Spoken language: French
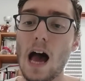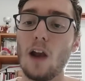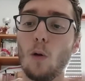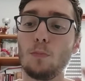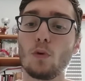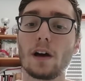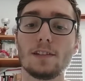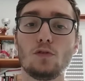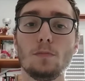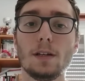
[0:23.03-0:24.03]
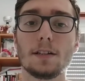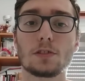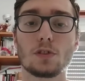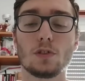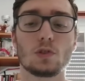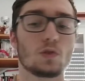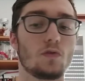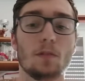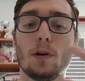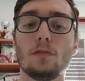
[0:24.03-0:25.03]
Alors pour résumer la chose,
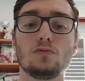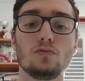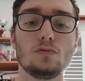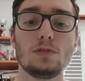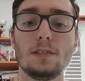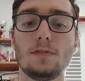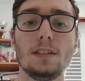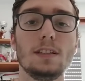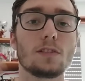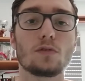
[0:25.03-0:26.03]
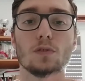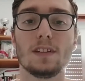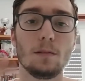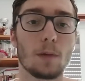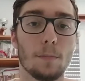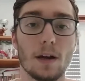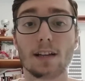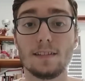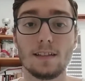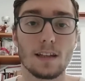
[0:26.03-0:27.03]
je ne vais pas vous définir ce que c'est une prépa
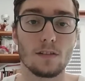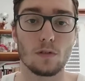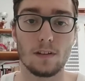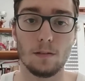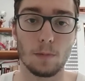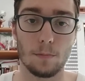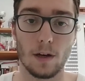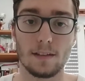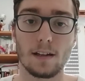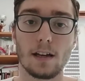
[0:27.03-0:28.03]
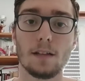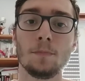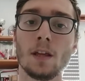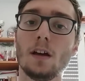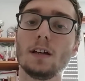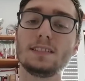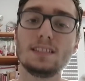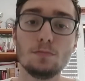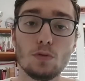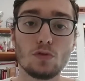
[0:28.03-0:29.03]
classique et ce que c'est une prépa intégrée.
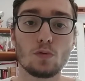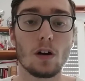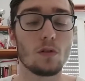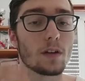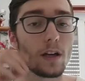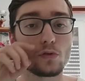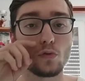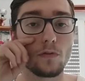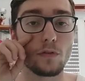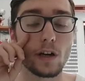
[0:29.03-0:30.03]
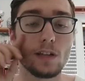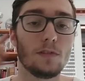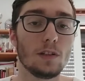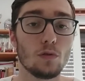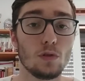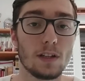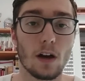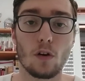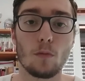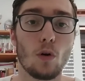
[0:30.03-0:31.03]
Si besoin, au cas je ferai une vidéo
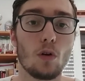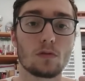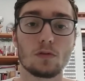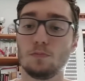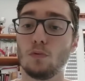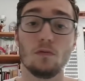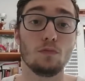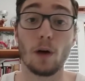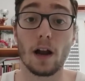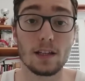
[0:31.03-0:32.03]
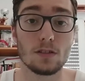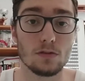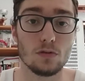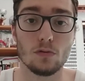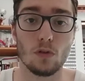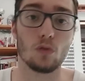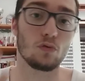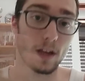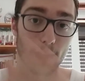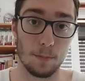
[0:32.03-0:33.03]
ultérieurement pour vous parler de, en
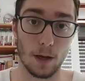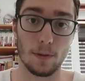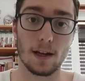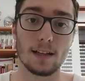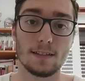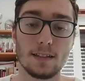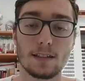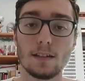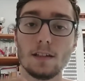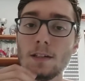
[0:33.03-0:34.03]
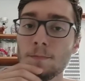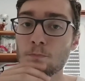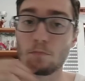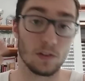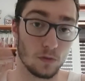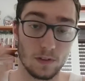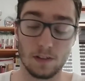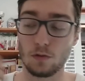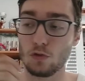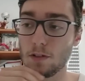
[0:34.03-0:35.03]
tout cas de la prépa classique, parce que
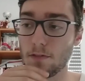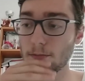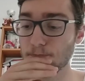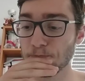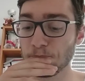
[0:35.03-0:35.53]
c'est ce que j'ai fait.